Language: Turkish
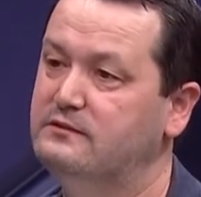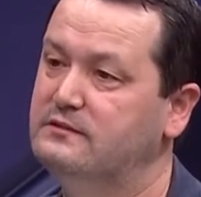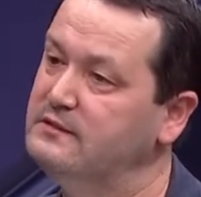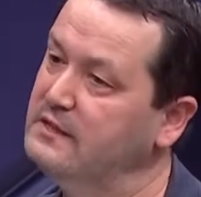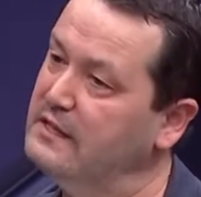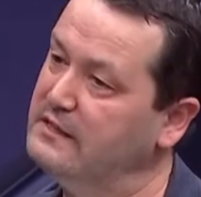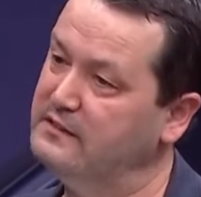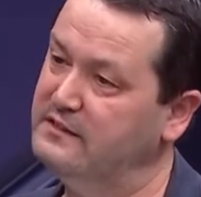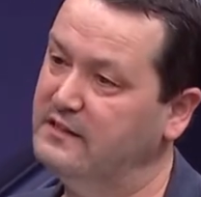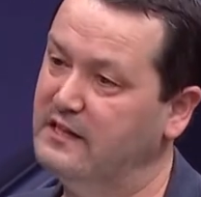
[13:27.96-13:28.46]

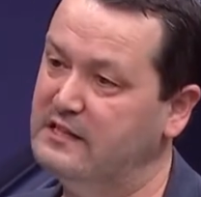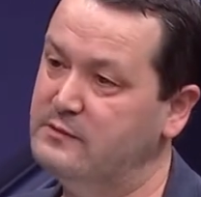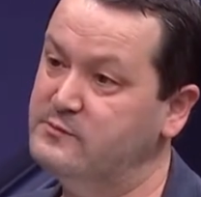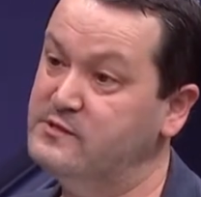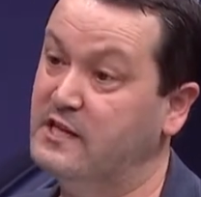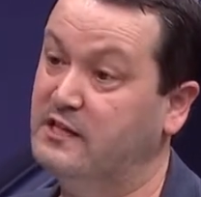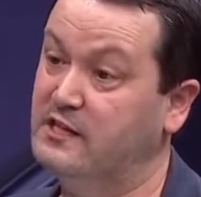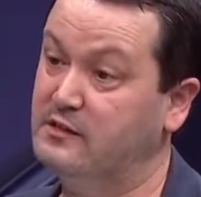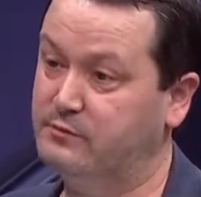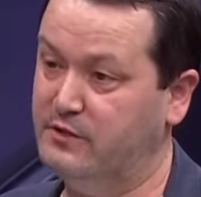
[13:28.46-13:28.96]
Yani
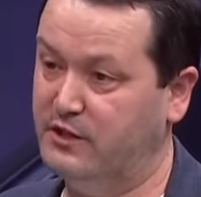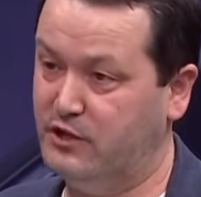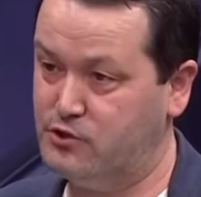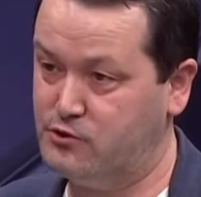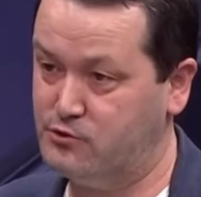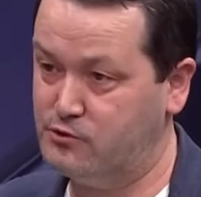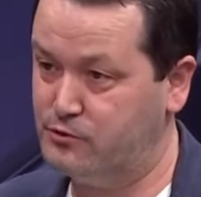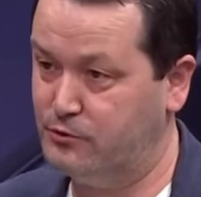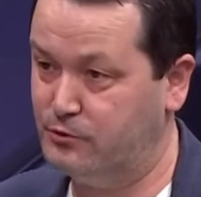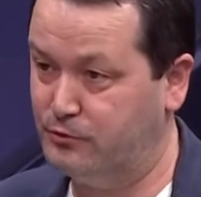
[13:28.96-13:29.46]
derdimizi anlatmak
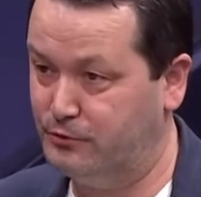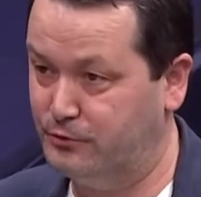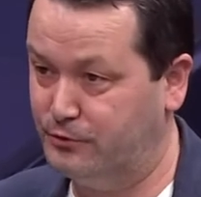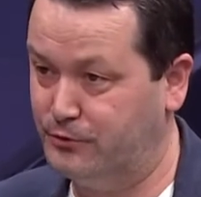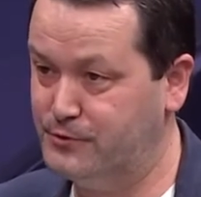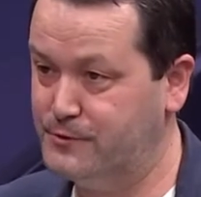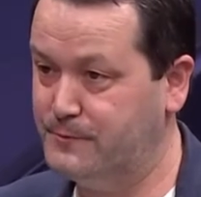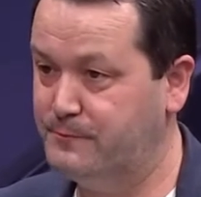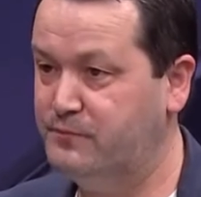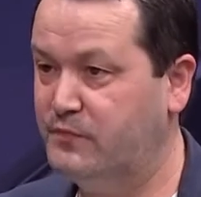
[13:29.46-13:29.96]
için
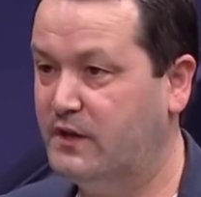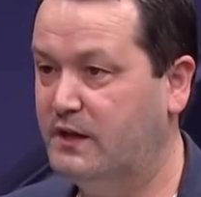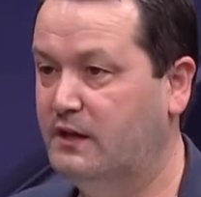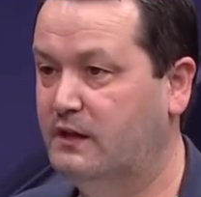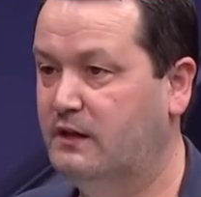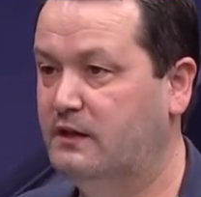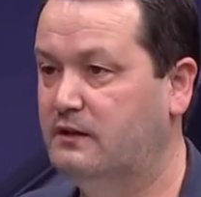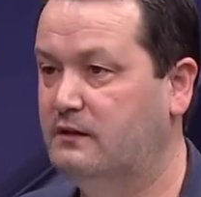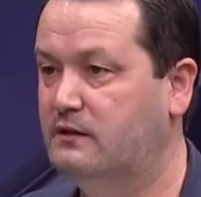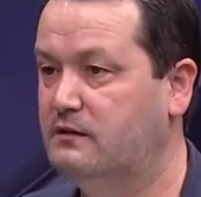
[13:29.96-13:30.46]
söylüyoruz.
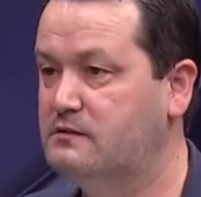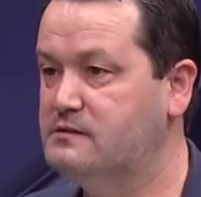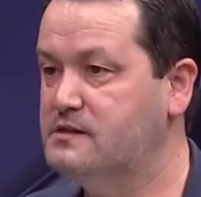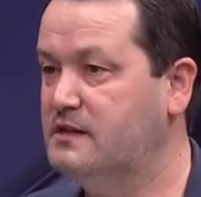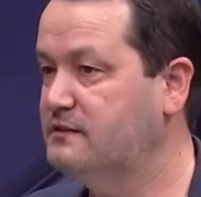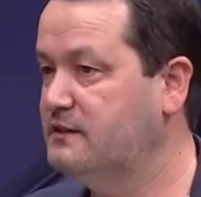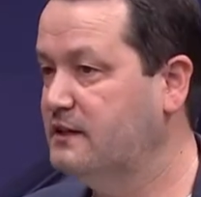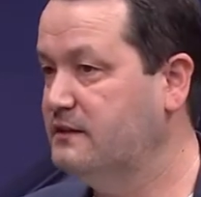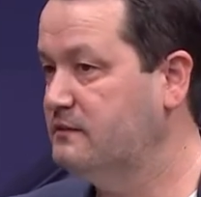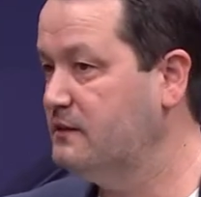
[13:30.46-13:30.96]

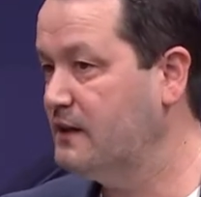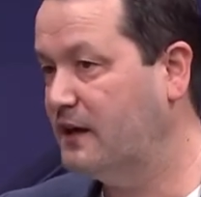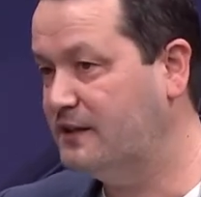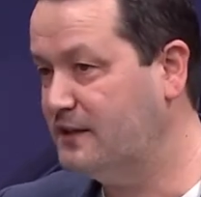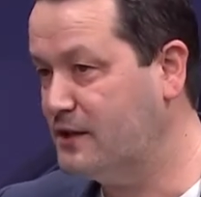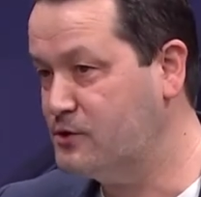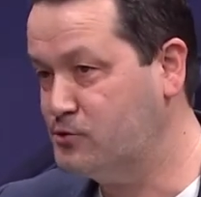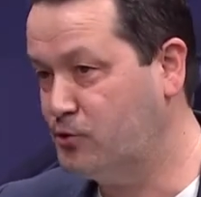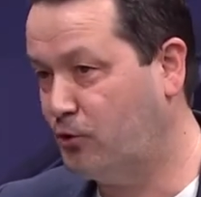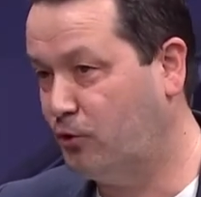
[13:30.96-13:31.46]
Zaten ne
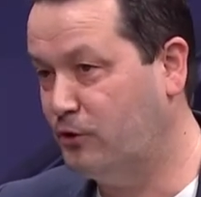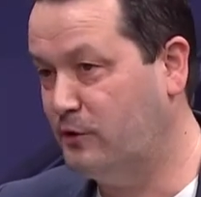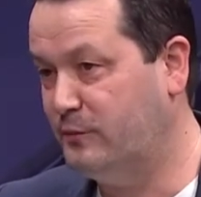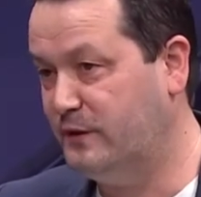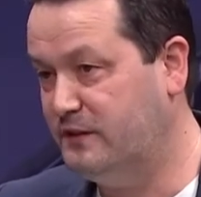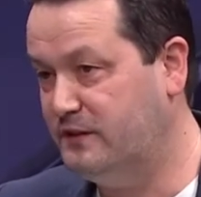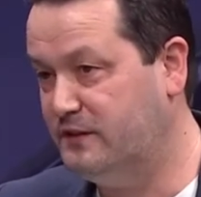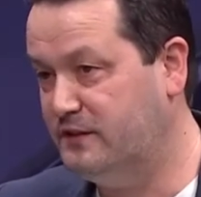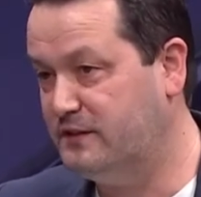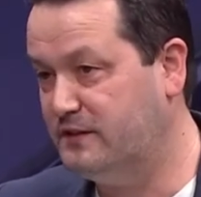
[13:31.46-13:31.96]
kadar zor
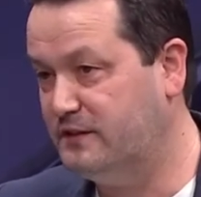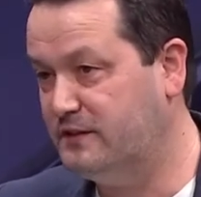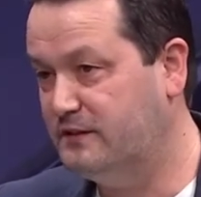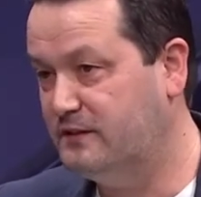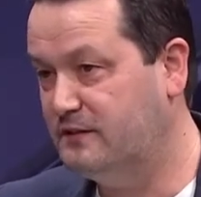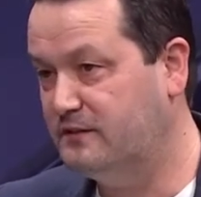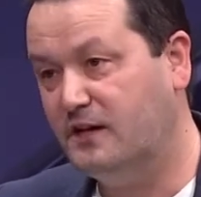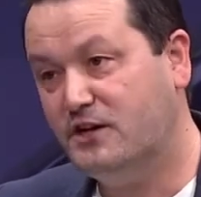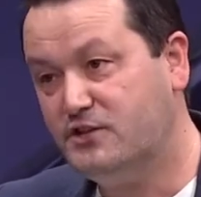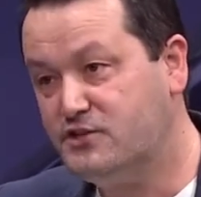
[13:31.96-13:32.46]
olabilir ki?
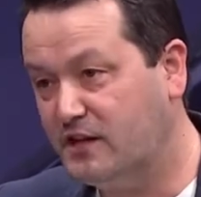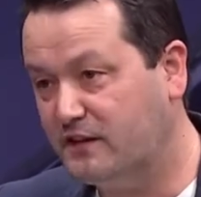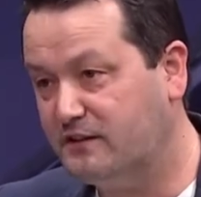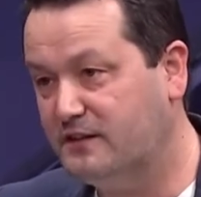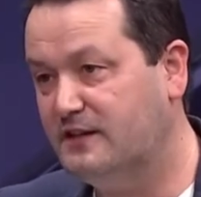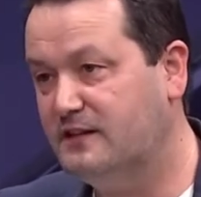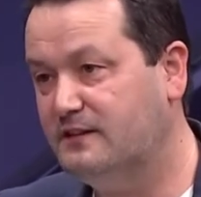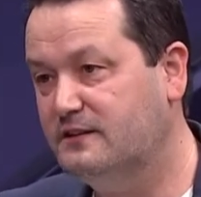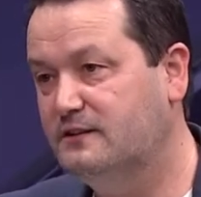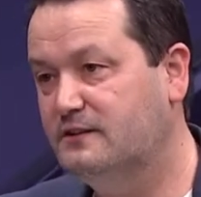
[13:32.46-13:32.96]
Gerçekten
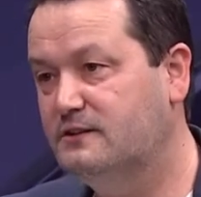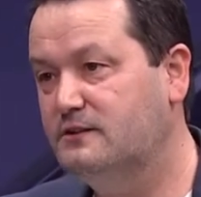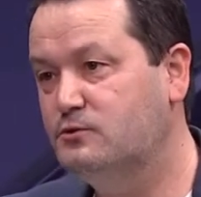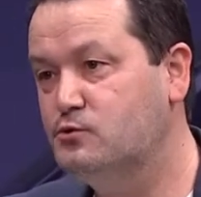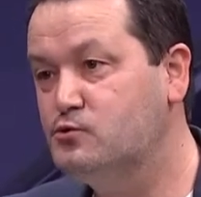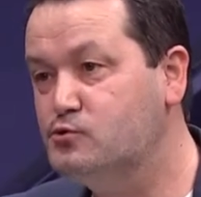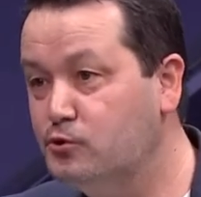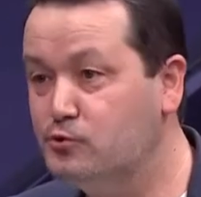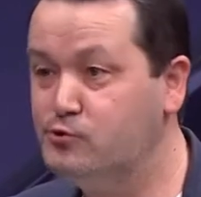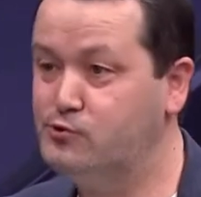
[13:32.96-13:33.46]
evet, o zaman, yani, zor